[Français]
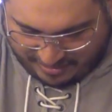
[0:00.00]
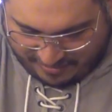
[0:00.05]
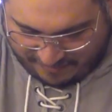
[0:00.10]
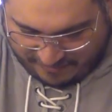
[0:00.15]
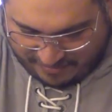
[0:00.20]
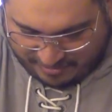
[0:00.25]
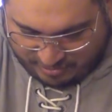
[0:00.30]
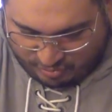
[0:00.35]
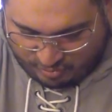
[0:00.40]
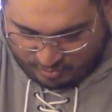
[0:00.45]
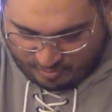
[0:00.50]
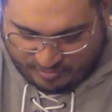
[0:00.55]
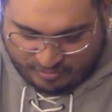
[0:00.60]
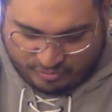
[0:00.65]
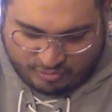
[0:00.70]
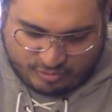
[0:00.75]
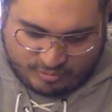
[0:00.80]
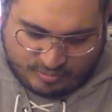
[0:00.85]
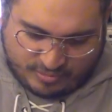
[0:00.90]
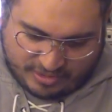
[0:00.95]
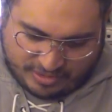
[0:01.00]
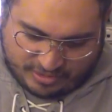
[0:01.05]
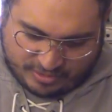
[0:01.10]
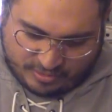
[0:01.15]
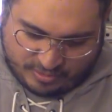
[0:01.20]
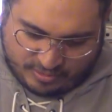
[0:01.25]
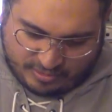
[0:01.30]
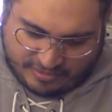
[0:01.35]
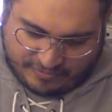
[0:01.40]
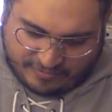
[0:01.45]
Il y avait du, du,
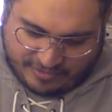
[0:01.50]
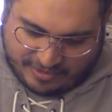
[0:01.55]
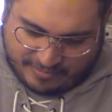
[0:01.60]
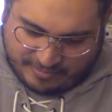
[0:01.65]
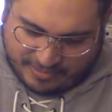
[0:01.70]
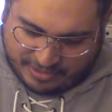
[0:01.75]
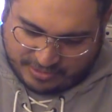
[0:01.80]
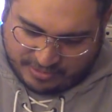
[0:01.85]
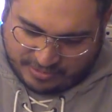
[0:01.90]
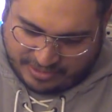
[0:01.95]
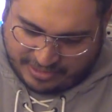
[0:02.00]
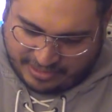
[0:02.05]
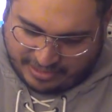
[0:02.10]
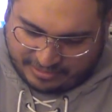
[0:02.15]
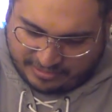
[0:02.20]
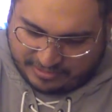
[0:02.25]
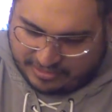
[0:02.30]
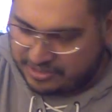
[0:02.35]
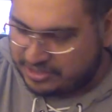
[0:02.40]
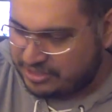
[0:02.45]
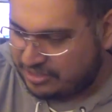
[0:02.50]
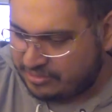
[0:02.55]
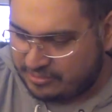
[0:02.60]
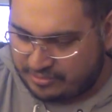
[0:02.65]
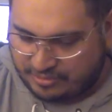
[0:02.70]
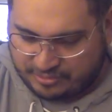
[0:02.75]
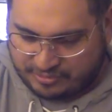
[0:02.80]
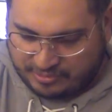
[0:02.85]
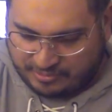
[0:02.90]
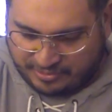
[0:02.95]
Mario, il y avait un Mario Kart déjà,
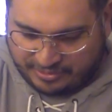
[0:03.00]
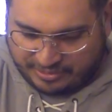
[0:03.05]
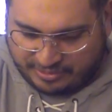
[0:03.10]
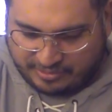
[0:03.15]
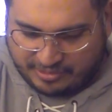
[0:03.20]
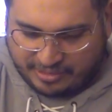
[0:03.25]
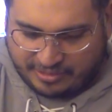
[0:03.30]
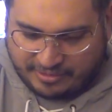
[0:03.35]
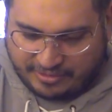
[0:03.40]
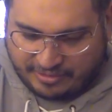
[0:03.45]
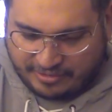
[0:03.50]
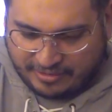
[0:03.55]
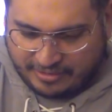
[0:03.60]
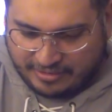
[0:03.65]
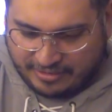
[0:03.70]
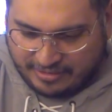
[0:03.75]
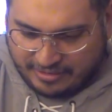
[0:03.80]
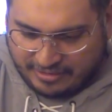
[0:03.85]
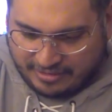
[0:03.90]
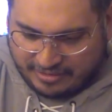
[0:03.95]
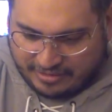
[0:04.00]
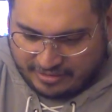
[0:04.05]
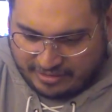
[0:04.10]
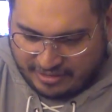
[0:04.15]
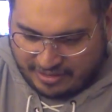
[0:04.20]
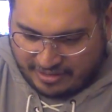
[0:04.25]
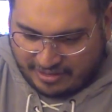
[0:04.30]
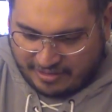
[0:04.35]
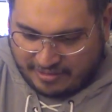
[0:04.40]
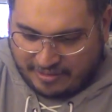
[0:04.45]
donc je vous ai montré tout à l'heure.
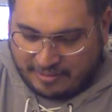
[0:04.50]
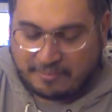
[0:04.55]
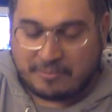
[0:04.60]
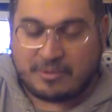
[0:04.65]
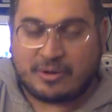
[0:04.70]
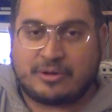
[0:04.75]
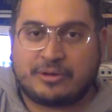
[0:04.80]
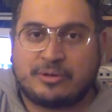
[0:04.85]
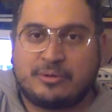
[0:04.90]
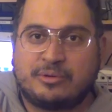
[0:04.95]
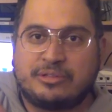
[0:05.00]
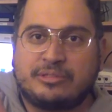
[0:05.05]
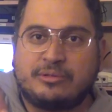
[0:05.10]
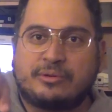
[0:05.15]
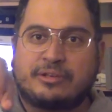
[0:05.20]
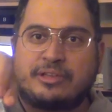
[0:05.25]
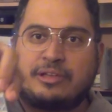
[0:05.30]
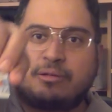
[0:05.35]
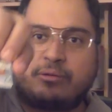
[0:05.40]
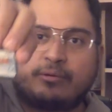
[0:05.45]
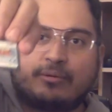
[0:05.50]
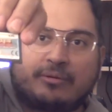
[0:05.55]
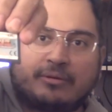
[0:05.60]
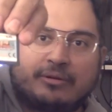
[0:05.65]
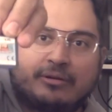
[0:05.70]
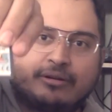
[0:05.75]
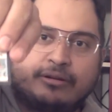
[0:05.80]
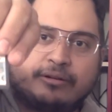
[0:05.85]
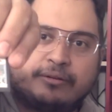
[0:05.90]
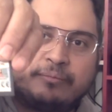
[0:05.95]
Euh, Mario et Donkey
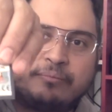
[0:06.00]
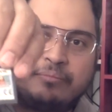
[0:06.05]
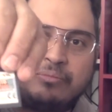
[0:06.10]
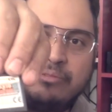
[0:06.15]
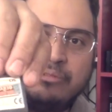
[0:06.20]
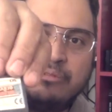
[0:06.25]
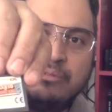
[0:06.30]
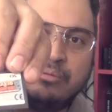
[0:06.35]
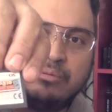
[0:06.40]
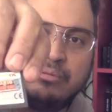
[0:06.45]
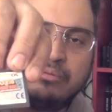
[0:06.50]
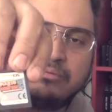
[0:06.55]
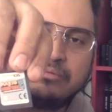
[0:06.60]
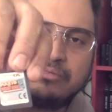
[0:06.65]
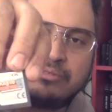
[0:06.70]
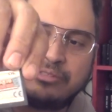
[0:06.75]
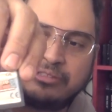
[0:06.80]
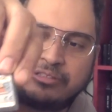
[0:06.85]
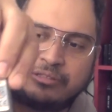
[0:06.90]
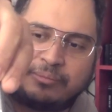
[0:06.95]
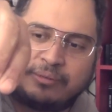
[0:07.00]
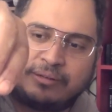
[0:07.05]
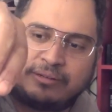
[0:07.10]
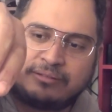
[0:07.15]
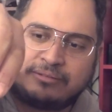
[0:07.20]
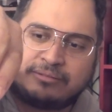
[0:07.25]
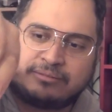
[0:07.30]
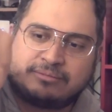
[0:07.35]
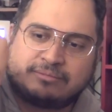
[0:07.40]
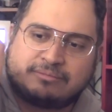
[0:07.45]
Kong 2, je connaissais pas.
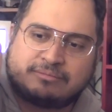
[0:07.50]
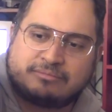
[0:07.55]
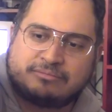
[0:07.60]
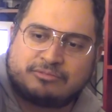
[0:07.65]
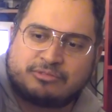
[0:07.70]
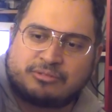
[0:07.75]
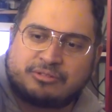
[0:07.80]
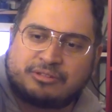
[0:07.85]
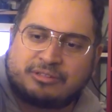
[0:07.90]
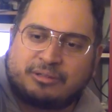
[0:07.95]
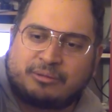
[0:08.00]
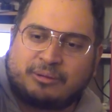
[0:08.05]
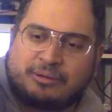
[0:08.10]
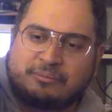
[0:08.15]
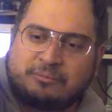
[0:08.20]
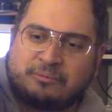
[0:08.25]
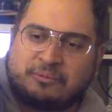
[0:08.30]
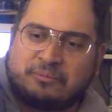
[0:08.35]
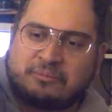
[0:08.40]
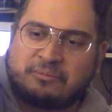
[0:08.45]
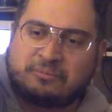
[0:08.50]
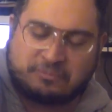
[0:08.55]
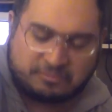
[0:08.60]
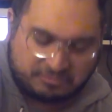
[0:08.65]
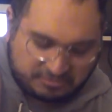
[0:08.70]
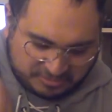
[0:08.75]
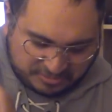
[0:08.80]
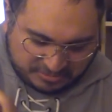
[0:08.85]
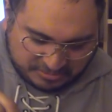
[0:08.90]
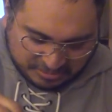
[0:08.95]
Je connaissais pas
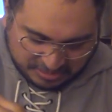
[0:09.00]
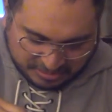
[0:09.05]
Non.